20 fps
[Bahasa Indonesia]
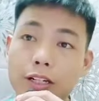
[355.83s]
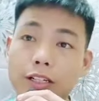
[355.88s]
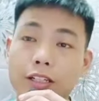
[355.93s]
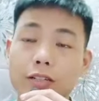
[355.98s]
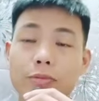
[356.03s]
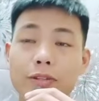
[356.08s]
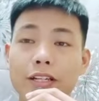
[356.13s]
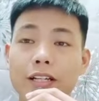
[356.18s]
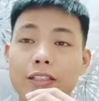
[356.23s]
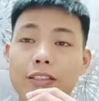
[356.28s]

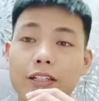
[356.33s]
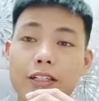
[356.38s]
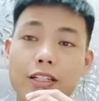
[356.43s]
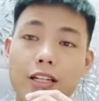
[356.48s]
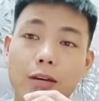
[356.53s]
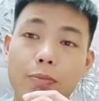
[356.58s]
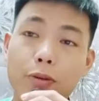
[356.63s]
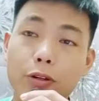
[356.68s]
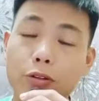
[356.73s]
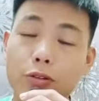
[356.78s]
demikian saja
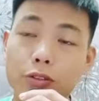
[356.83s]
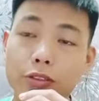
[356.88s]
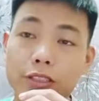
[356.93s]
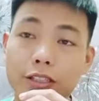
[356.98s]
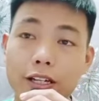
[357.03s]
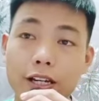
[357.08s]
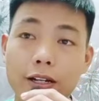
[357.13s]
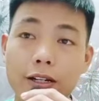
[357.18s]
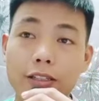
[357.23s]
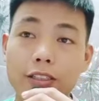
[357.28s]

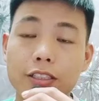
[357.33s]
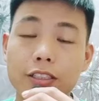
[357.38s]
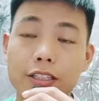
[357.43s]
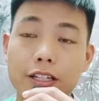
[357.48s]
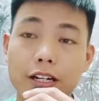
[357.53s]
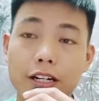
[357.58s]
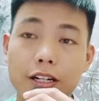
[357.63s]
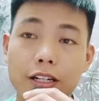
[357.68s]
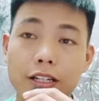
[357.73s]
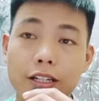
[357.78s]
perkongsian
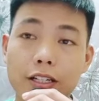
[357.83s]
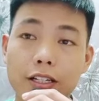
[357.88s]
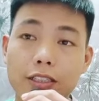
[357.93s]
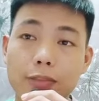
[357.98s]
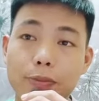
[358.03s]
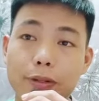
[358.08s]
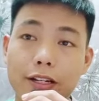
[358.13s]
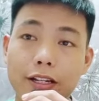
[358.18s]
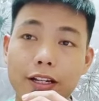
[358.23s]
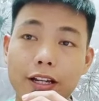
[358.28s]
secara
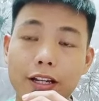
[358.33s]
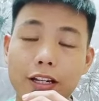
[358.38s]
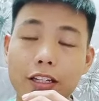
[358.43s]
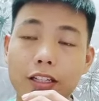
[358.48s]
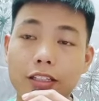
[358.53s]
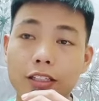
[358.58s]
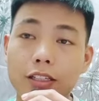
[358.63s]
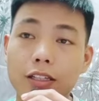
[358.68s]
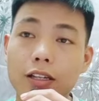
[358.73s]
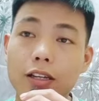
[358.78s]
ringkas pada kali
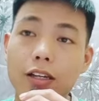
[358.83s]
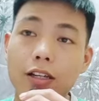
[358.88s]
ini.